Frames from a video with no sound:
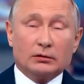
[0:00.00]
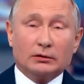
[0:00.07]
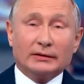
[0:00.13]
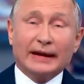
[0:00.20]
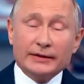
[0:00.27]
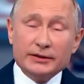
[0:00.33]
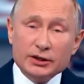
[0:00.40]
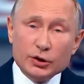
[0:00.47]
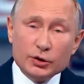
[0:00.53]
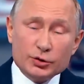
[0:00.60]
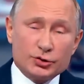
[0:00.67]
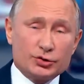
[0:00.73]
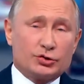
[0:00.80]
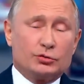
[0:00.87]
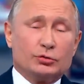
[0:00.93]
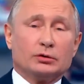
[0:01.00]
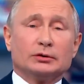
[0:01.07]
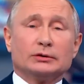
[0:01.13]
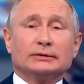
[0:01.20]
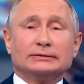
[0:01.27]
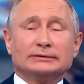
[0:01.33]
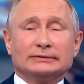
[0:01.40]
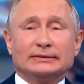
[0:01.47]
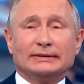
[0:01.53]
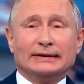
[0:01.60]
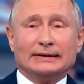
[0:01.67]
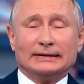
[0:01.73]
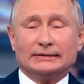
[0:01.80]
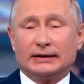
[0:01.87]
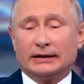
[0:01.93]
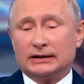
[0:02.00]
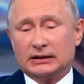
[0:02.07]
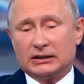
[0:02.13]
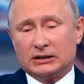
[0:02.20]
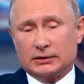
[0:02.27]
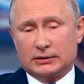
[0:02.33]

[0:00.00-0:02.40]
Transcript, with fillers: надеюсь, что до таких